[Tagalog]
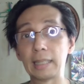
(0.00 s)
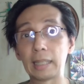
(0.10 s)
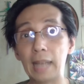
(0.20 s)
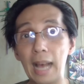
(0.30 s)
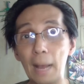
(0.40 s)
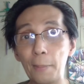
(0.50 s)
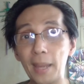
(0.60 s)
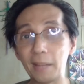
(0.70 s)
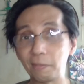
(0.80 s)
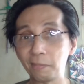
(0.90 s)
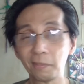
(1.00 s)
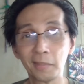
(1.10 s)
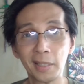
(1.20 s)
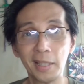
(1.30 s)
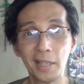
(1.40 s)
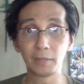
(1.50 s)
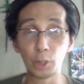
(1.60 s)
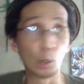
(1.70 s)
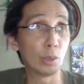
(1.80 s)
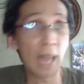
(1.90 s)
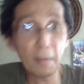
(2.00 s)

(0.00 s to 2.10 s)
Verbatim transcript: Grabe. So